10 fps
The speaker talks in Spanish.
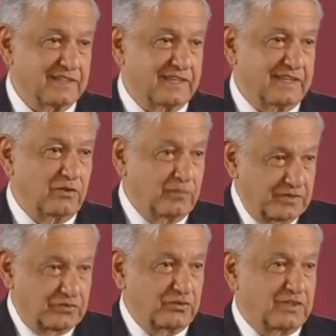y lo
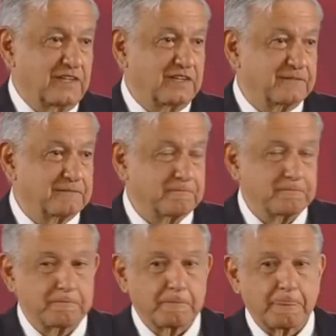mencioné
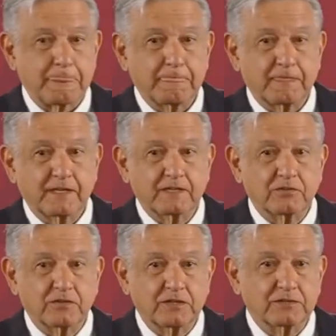en el
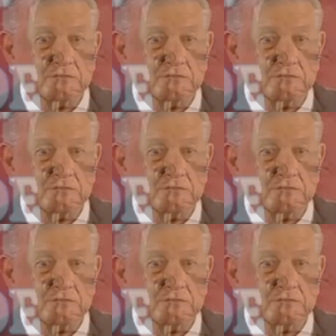Congreso.